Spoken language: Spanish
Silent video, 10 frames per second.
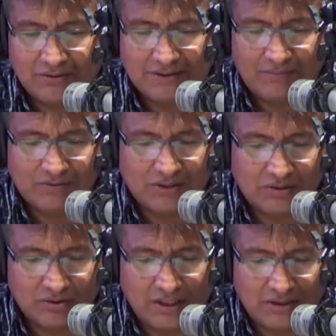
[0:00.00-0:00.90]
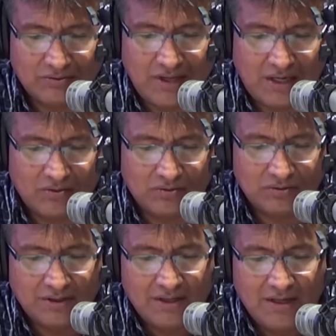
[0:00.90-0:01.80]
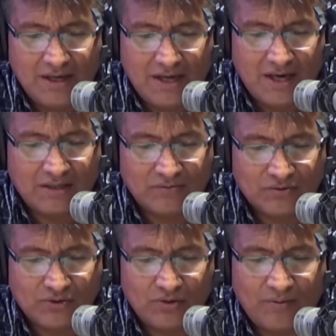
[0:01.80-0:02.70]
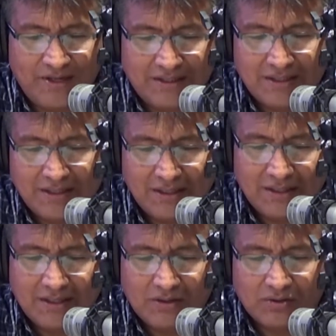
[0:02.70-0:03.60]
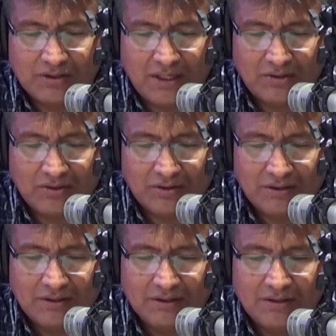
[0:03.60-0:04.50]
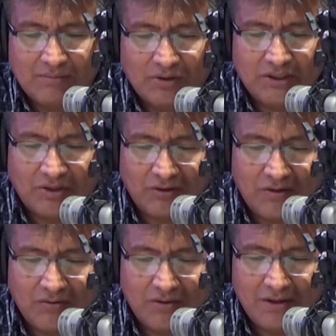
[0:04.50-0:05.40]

estamos en contacto ya con Alfonso Lubet, coordinador de monitoreo,